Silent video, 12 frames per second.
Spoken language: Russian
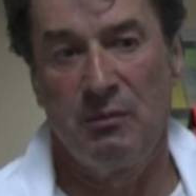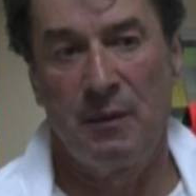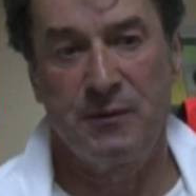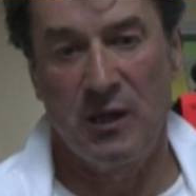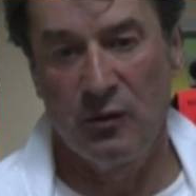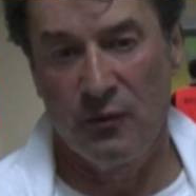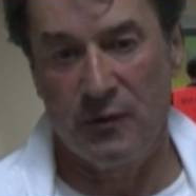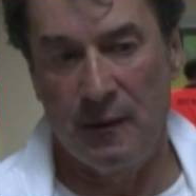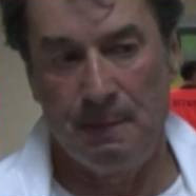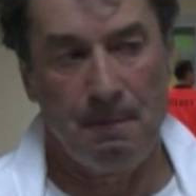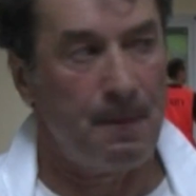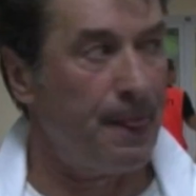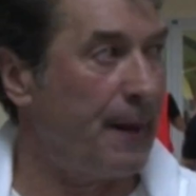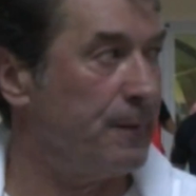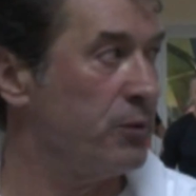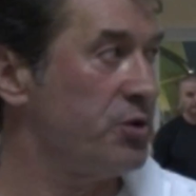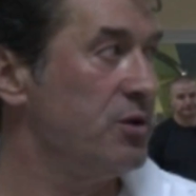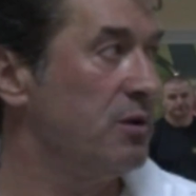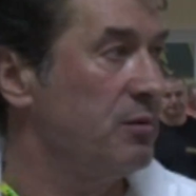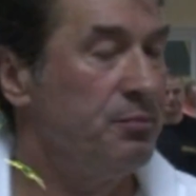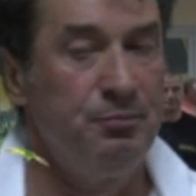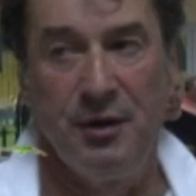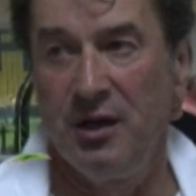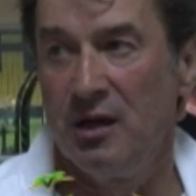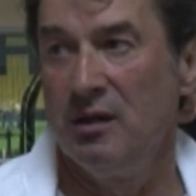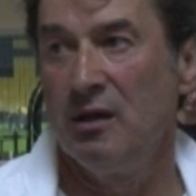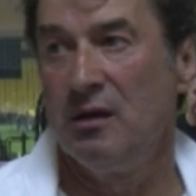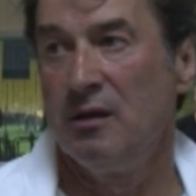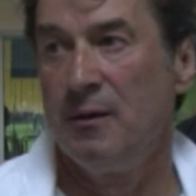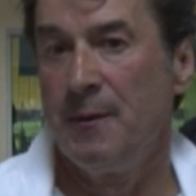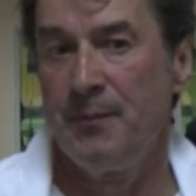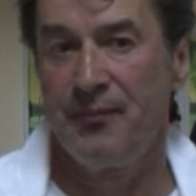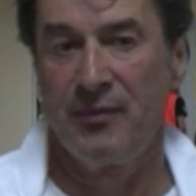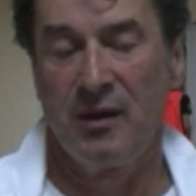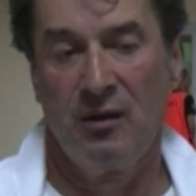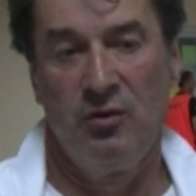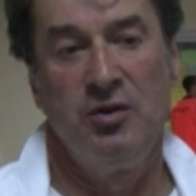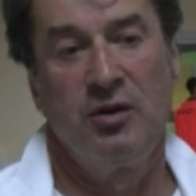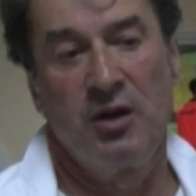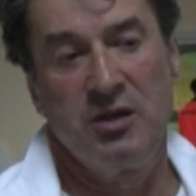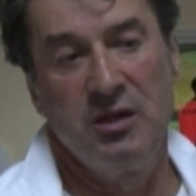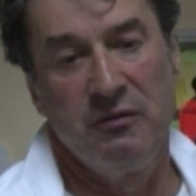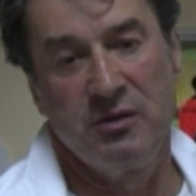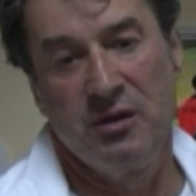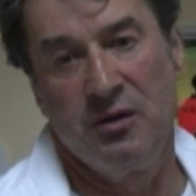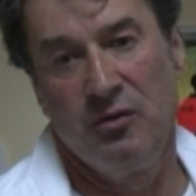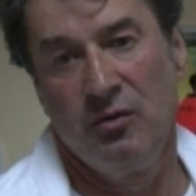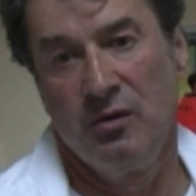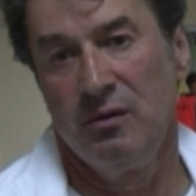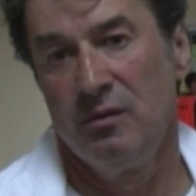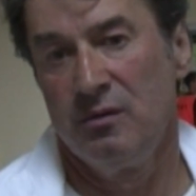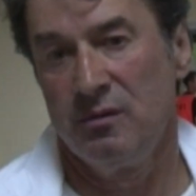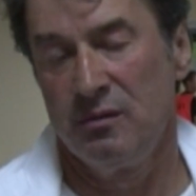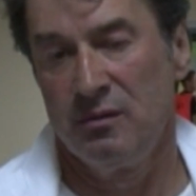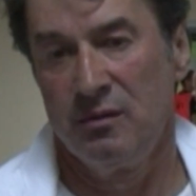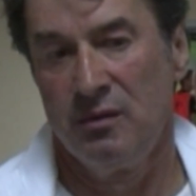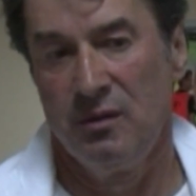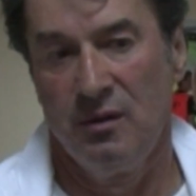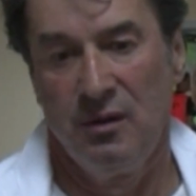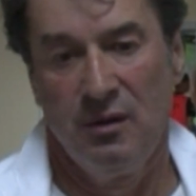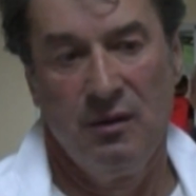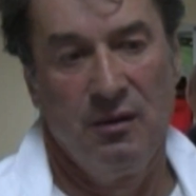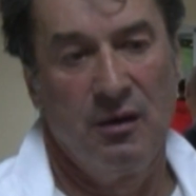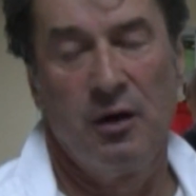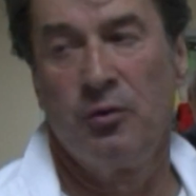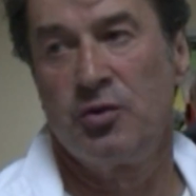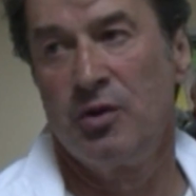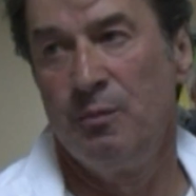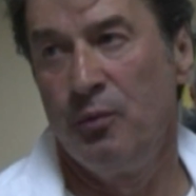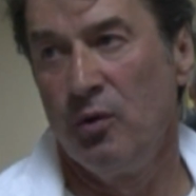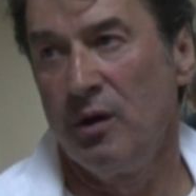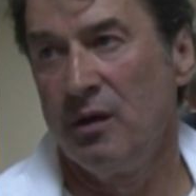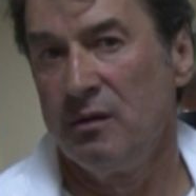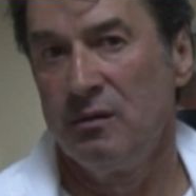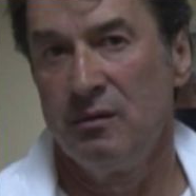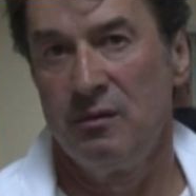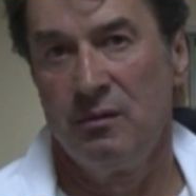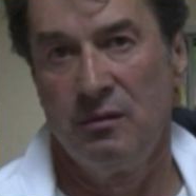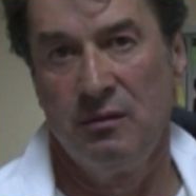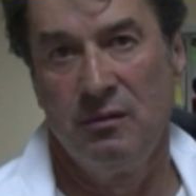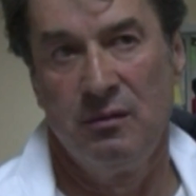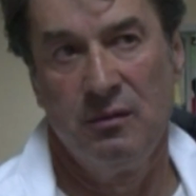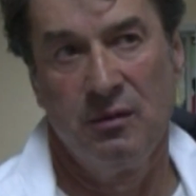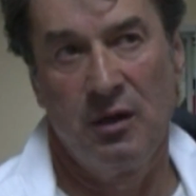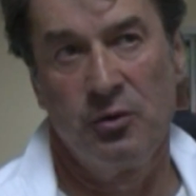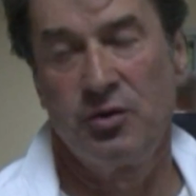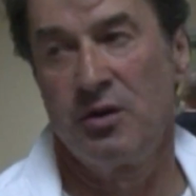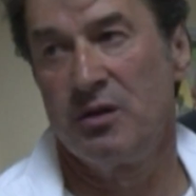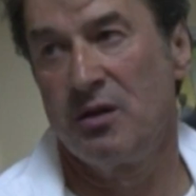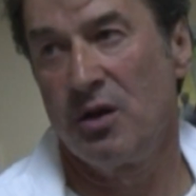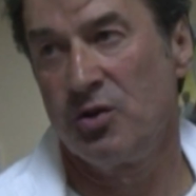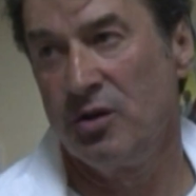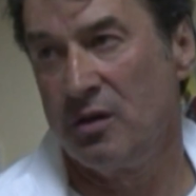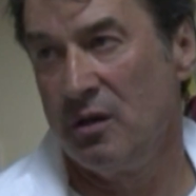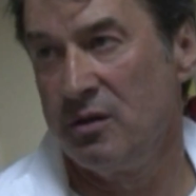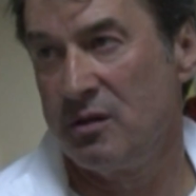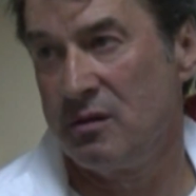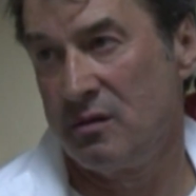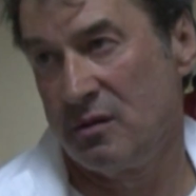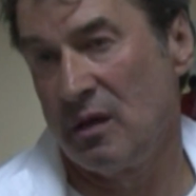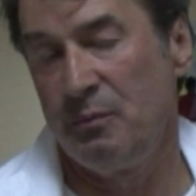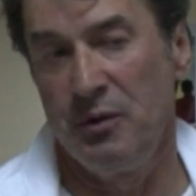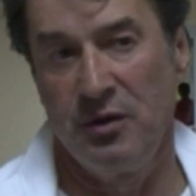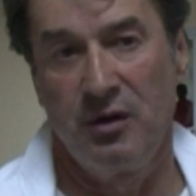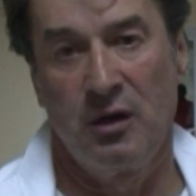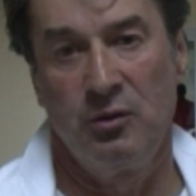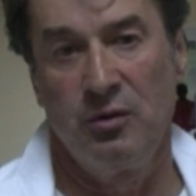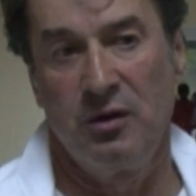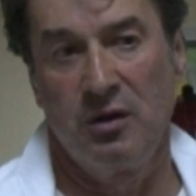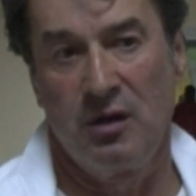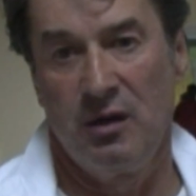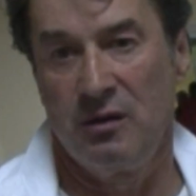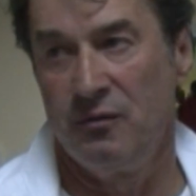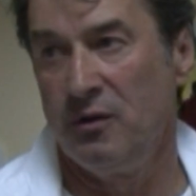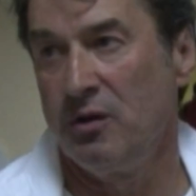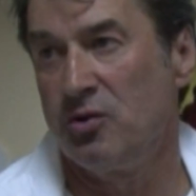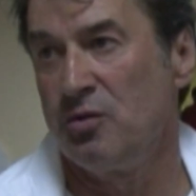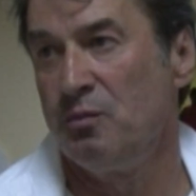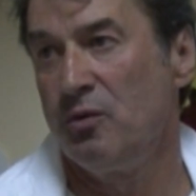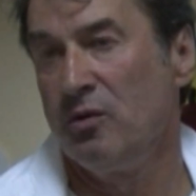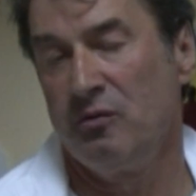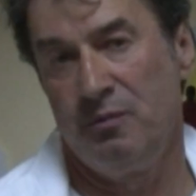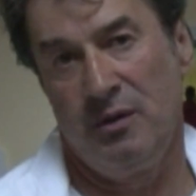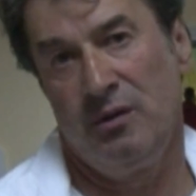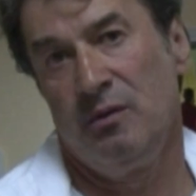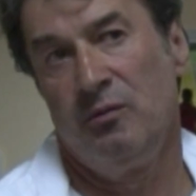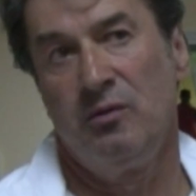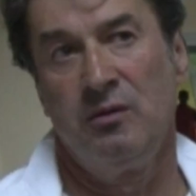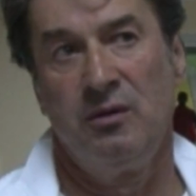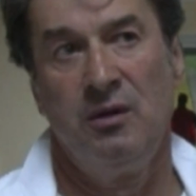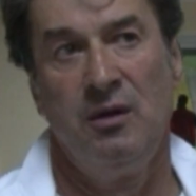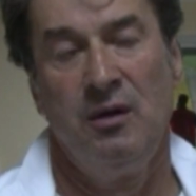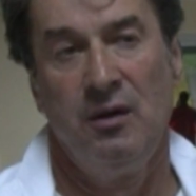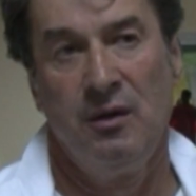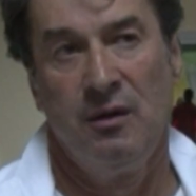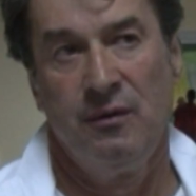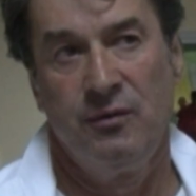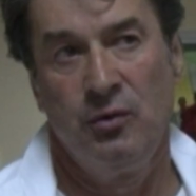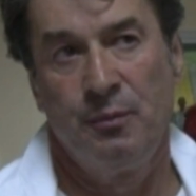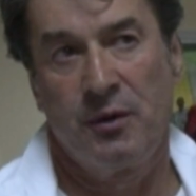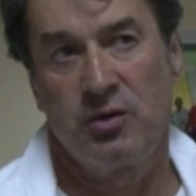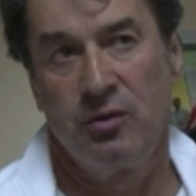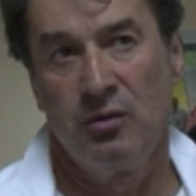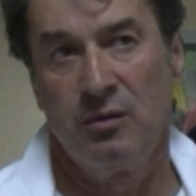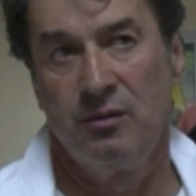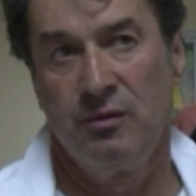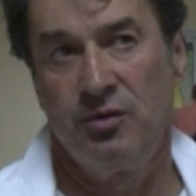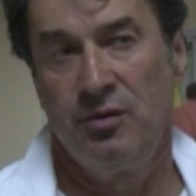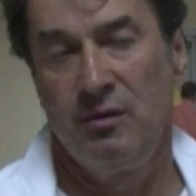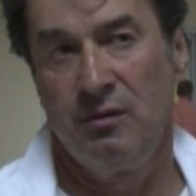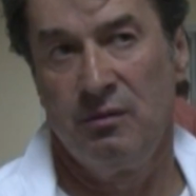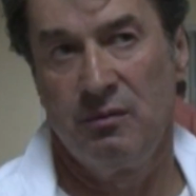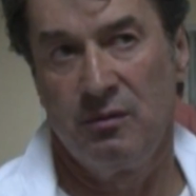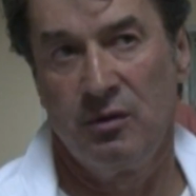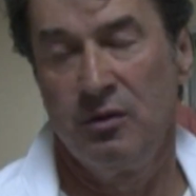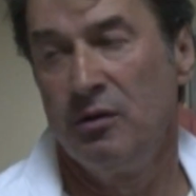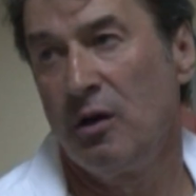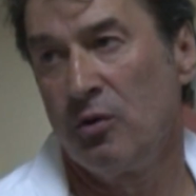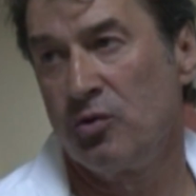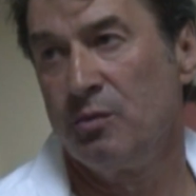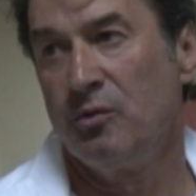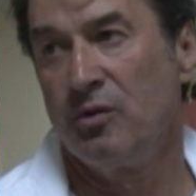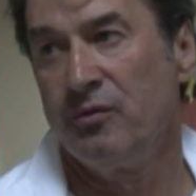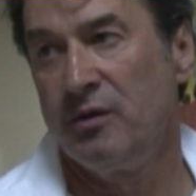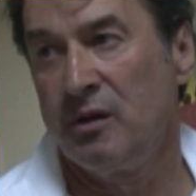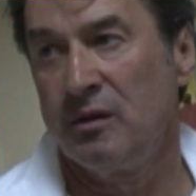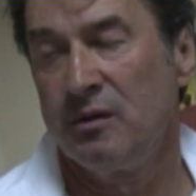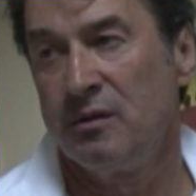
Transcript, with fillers: Сама обстановка очень приятная, очень красивый стадион, хорошее поле, хороший раздражитель, соперник, который играет в Лиге Чемпионов, поэтому все прошло очень на, хорошем уровне.